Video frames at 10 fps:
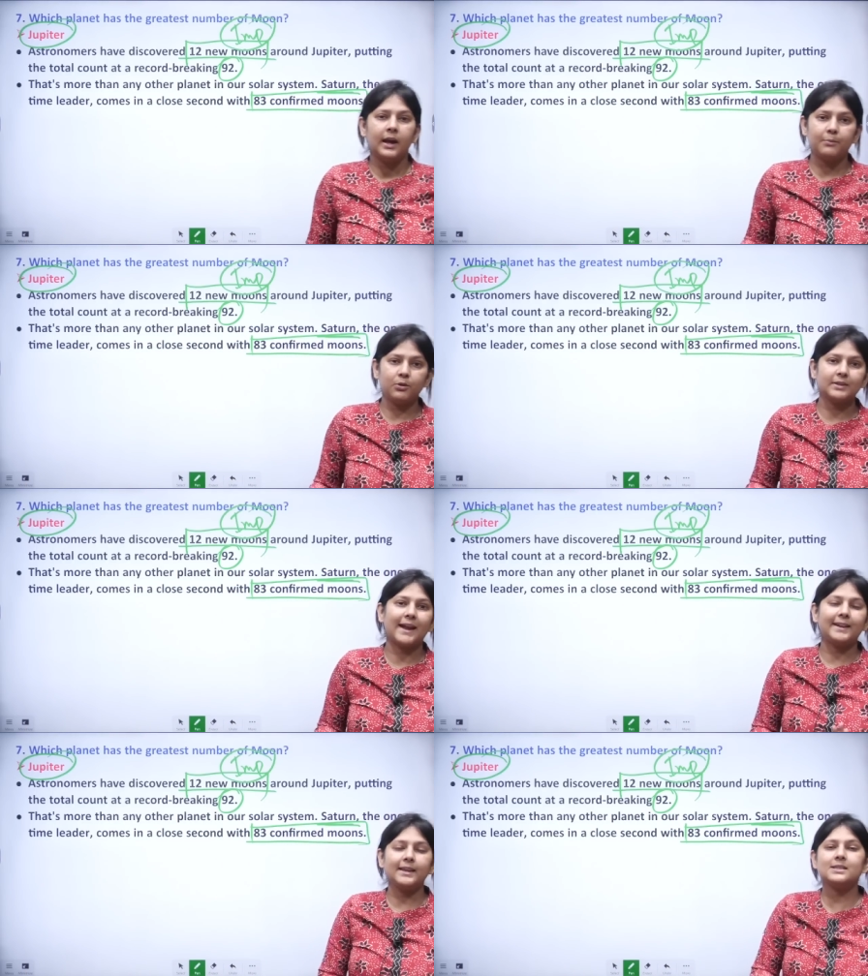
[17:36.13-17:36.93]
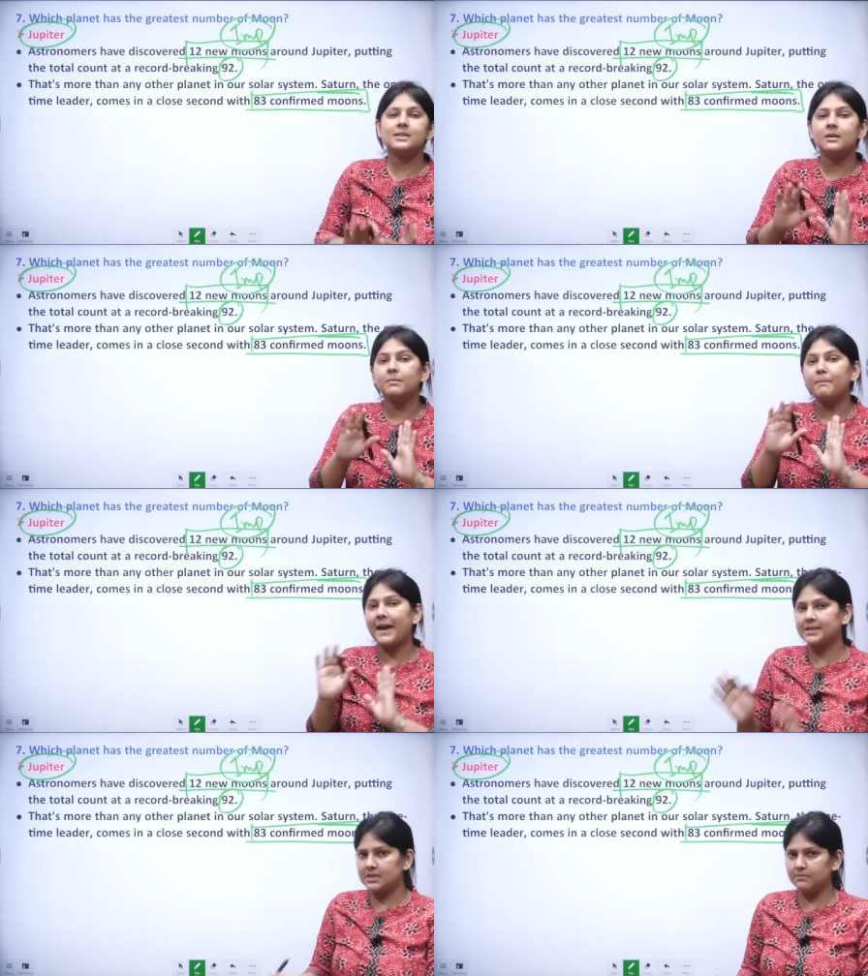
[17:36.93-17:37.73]
এবং দ্যাট ইজ
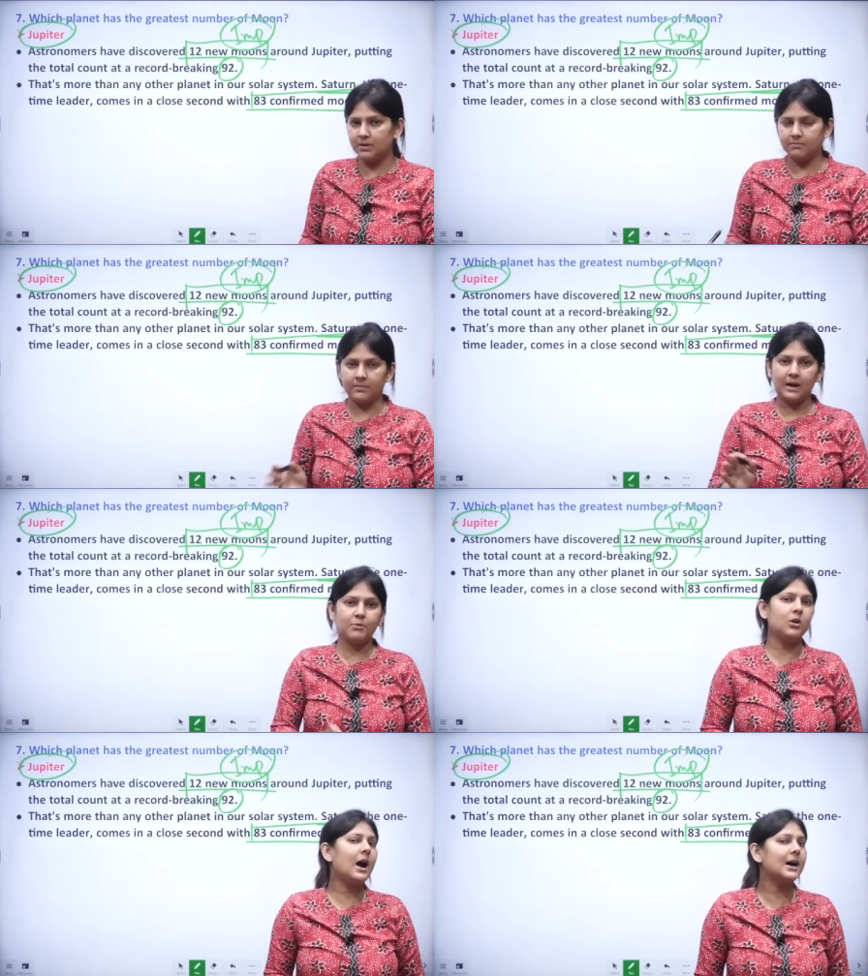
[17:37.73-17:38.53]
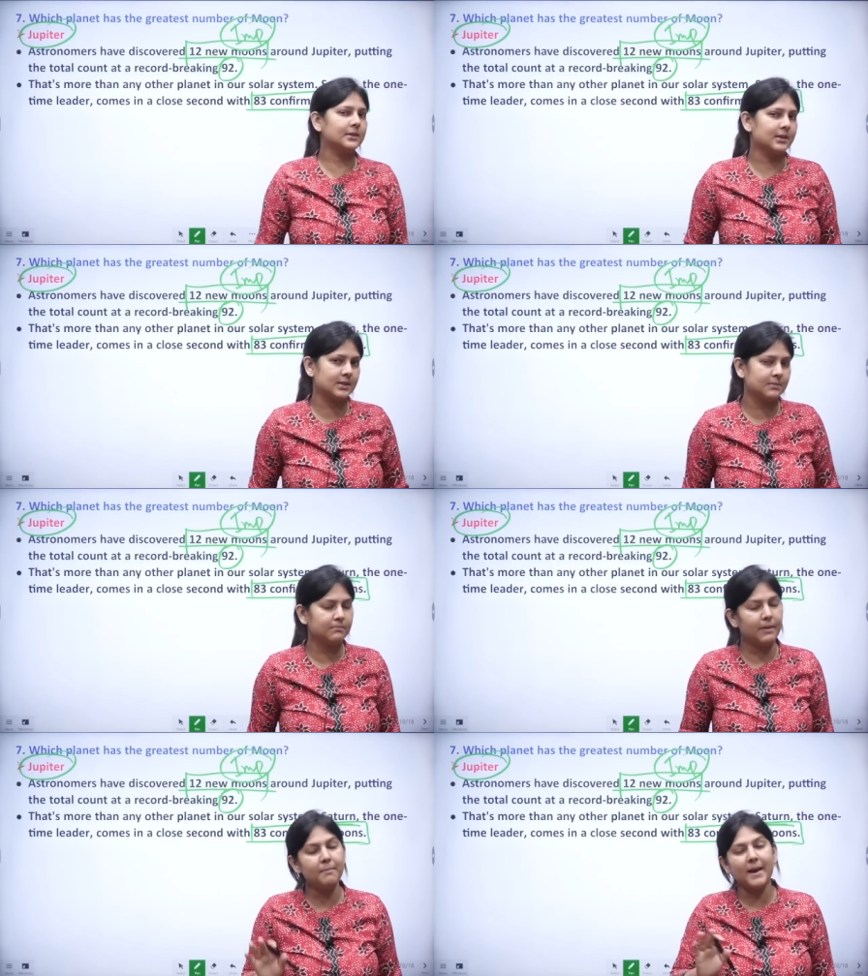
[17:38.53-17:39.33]
ম্যাক্সিমাম অ্যামং আদার্স
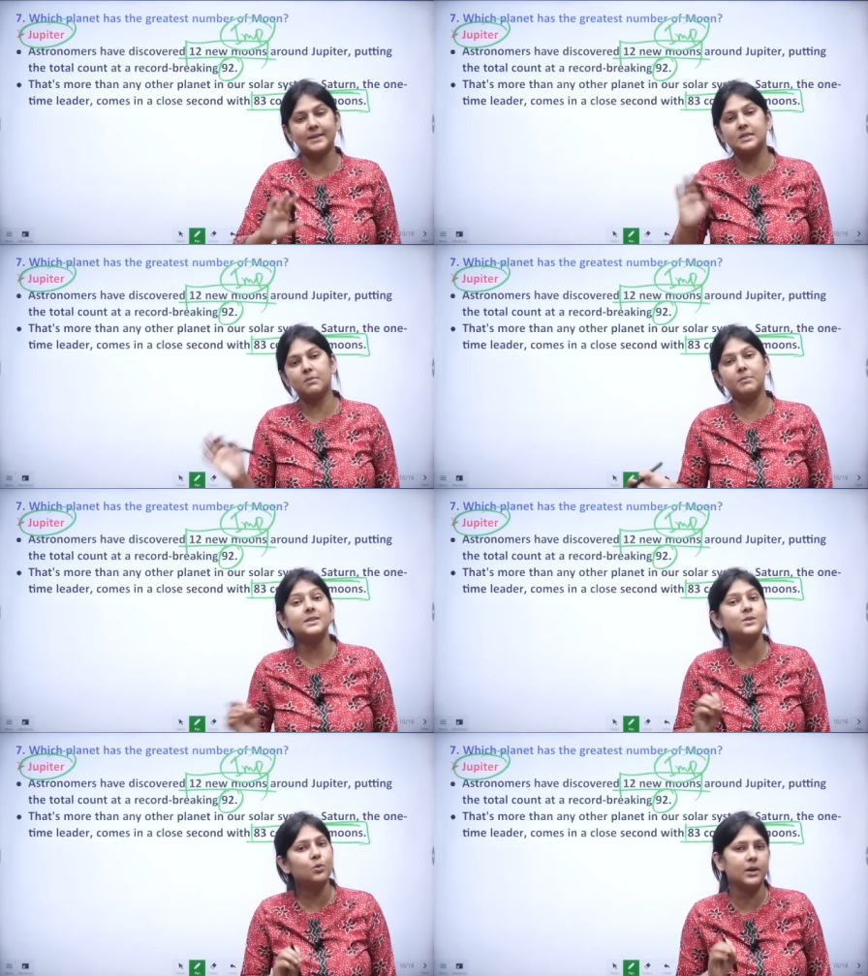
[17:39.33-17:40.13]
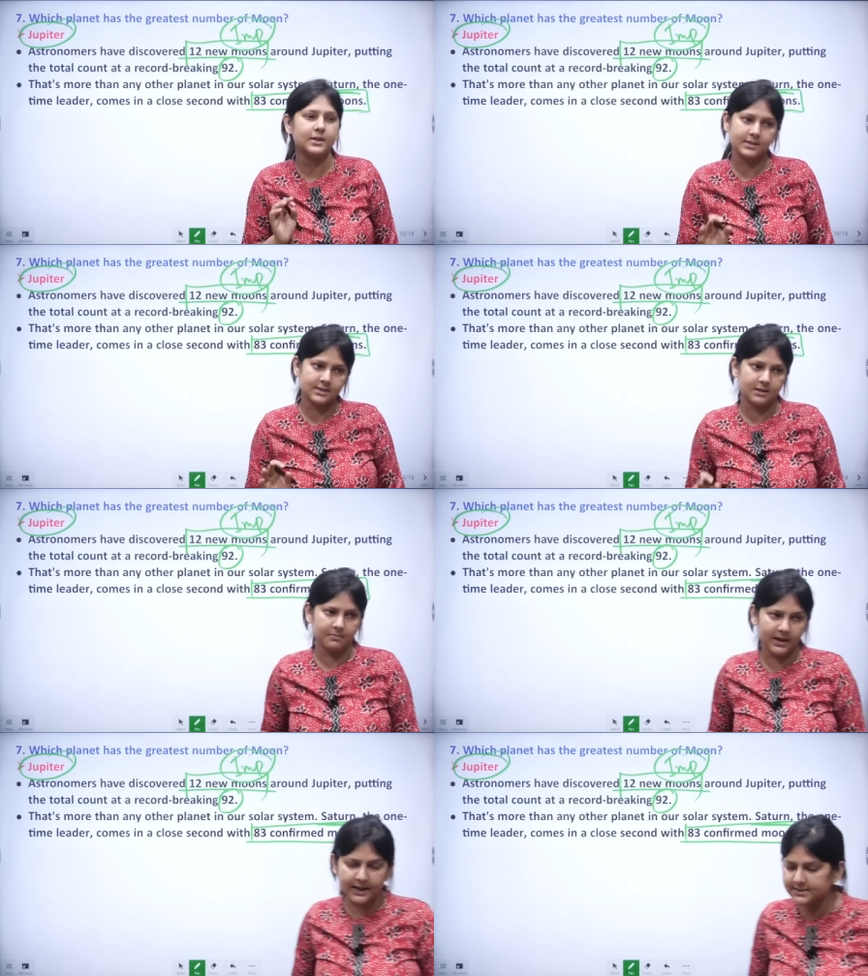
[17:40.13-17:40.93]
বা ম্যাক্সিমাম ইন সোলার সিস্টেম
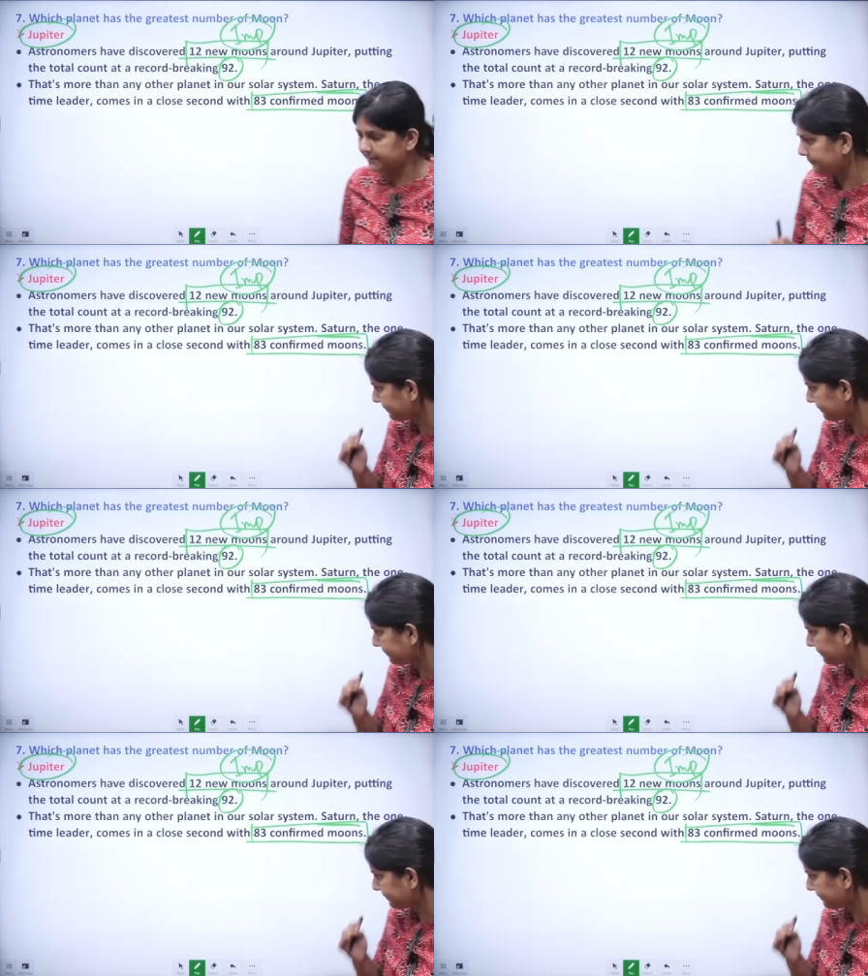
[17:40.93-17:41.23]
ঠিক আছে